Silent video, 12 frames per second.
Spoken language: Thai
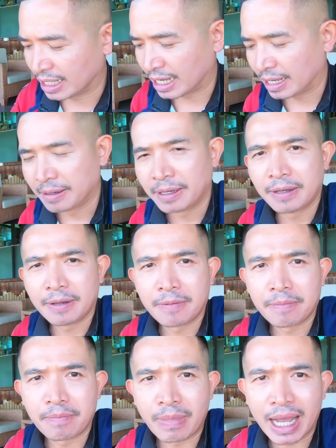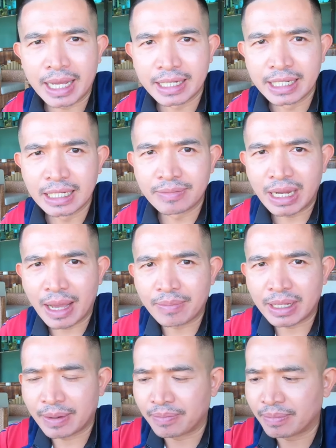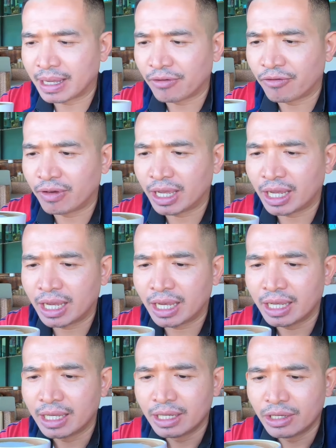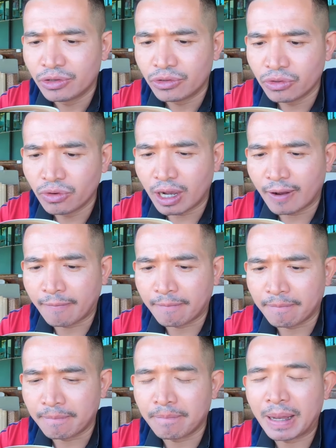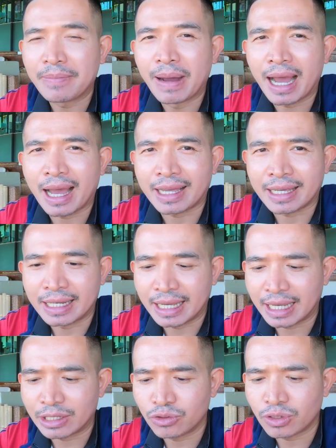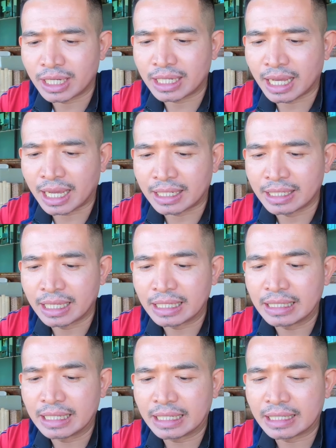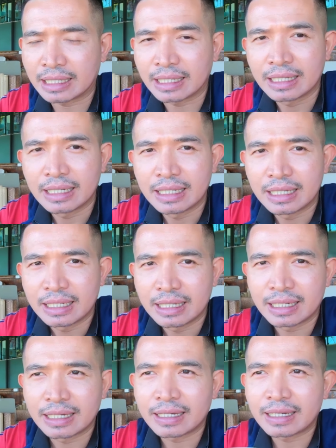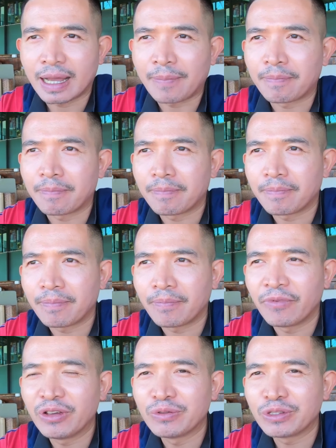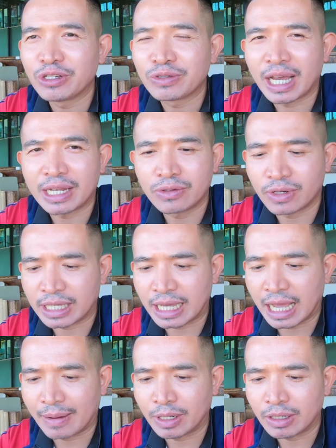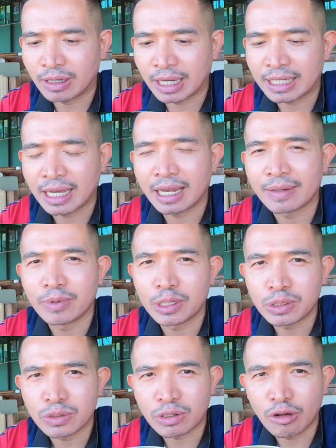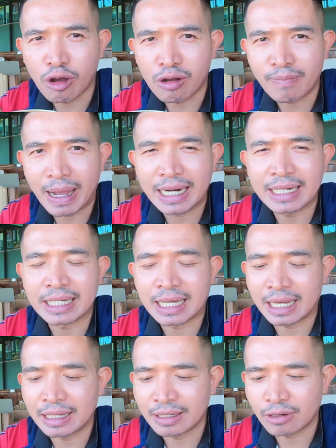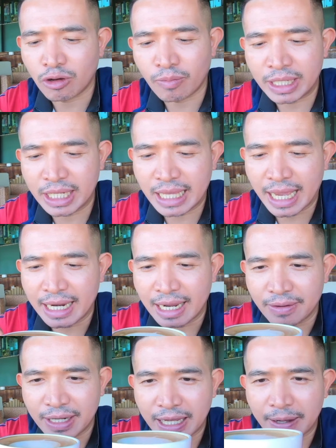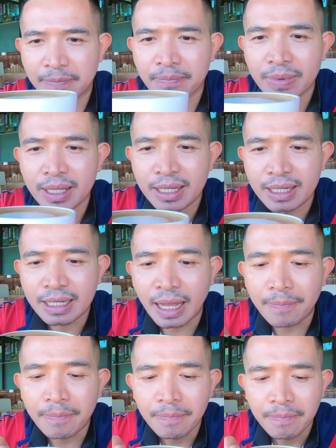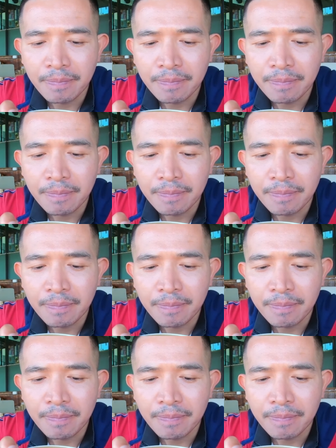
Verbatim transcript: นะมาดื่มด่ำกับกาแฟช่วงบ่ายๆนะฮะช่วงอากาศเย็นๆกับวิวทิวทัศน์สวยงามแล้วก็อากาศอันบริสุทธิ์ของภาคเหนือของประเทศไทยเรานะครับกับ